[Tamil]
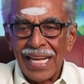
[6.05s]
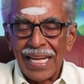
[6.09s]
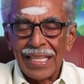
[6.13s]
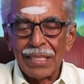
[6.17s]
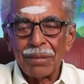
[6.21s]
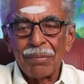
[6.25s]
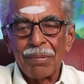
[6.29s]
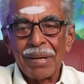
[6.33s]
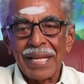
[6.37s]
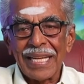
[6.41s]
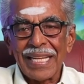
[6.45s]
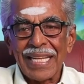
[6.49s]

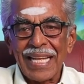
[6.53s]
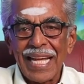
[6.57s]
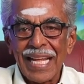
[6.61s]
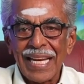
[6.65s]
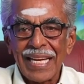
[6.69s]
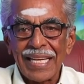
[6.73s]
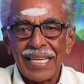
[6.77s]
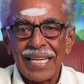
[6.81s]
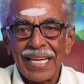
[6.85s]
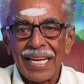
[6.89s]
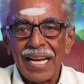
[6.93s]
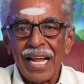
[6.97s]
அந்த மாதிரி
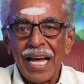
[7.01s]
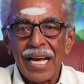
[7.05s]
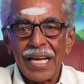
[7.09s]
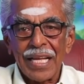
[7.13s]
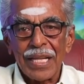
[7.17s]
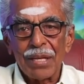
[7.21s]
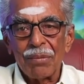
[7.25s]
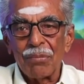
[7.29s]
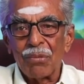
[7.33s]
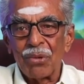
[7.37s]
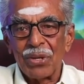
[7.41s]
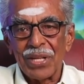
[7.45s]
கேரக்டர்லாம்
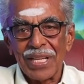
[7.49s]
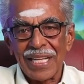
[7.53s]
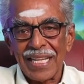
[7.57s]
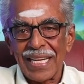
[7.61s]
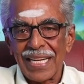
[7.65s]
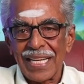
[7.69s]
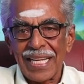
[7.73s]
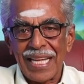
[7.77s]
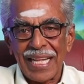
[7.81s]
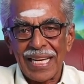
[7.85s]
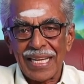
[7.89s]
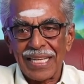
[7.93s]

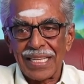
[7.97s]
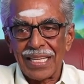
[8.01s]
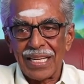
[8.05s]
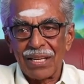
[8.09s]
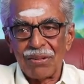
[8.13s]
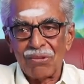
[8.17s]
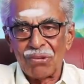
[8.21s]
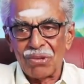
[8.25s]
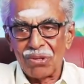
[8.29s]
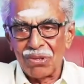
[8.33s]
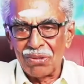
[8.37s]
அக்ரிமோனிங்கிற கேரக்டரில்